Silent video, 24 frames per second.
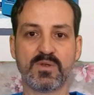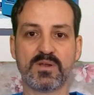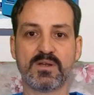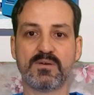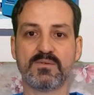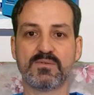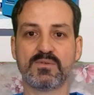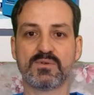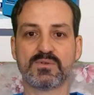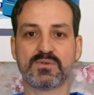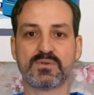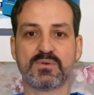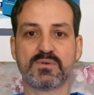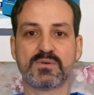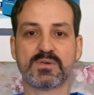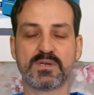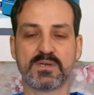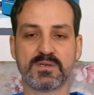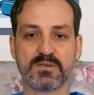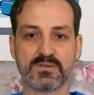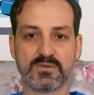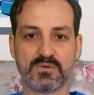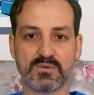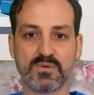Hasta bir
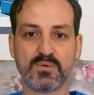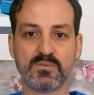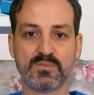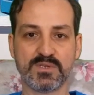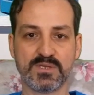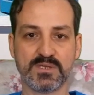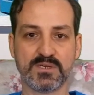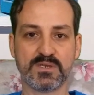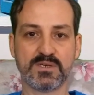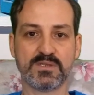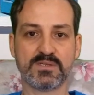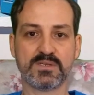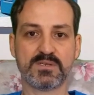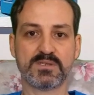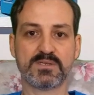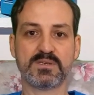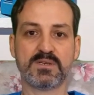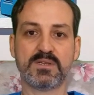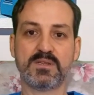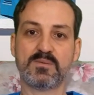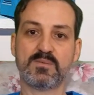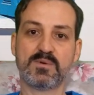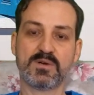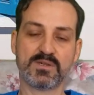hafta sonra solunum
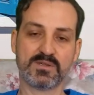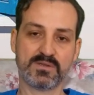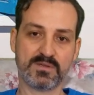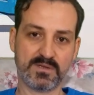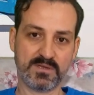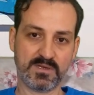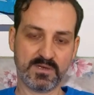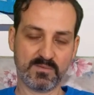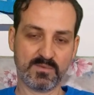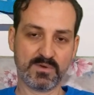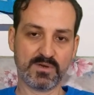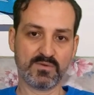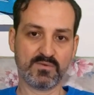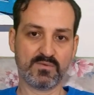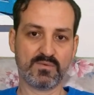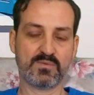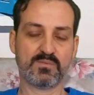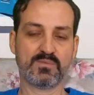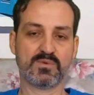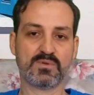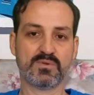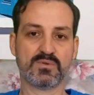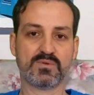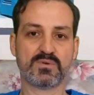sıkıntısıyla hastaneye
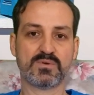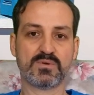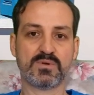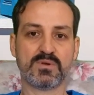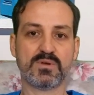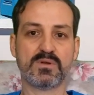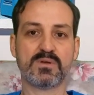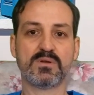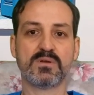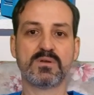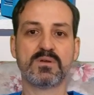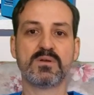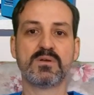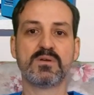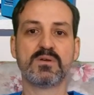başvurmuştur.